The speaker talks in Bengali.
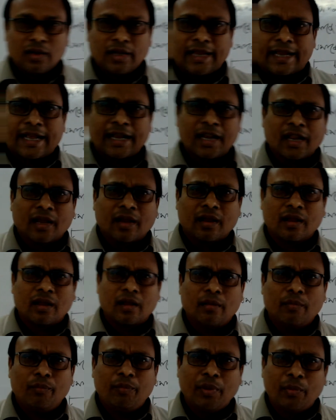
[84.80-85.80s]
এখানে
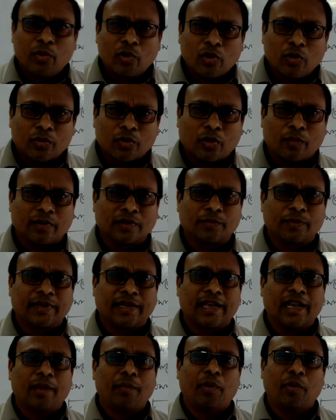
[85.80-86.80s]
বিভিন্ন
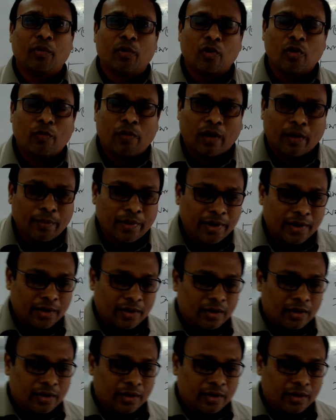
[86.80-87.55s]
সমাজবিজ্ঞানী বিভিন্নভাবে